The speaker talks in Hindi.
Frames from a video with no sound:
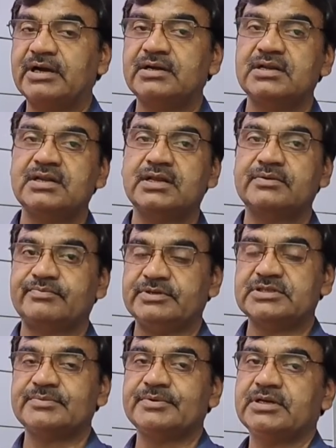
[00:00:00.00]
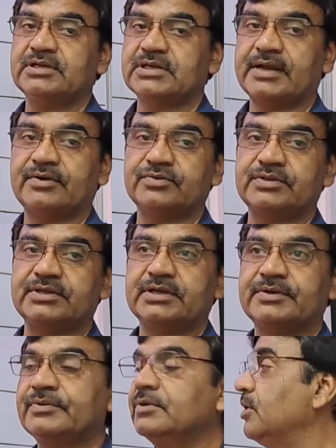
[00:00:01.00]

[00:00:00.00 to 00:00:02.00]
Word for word: मल्टी लेयर पीसीबी डिज़ाइन होती है